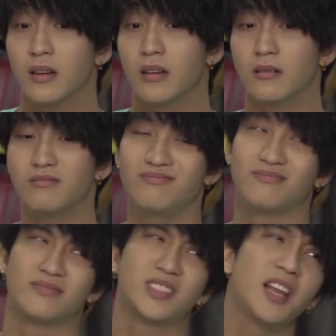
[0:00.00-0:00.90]
dẻo quẹo ừ,
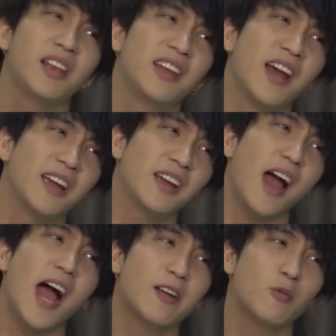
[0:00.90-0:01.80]
chân lý đấy
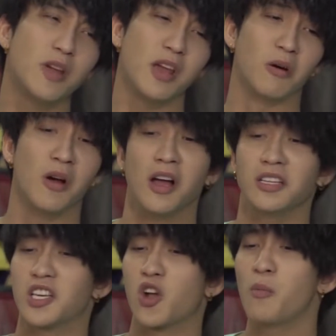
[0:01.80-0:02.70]
ai cũng hiểu
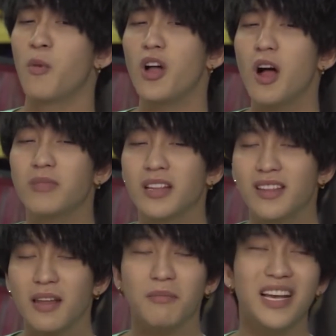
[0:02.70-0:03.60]
chỉ có mỗi ông đến
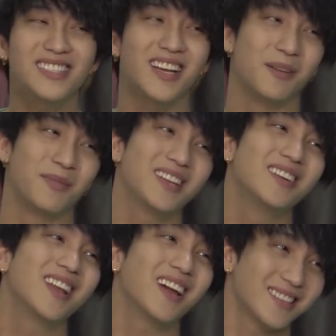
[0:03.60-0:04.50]
tận bây giờ mới thừa
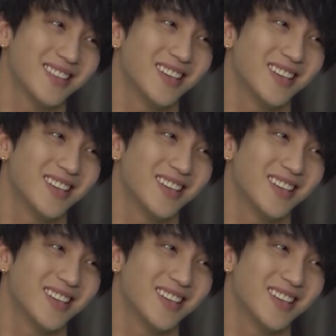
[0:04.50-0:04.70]
nhận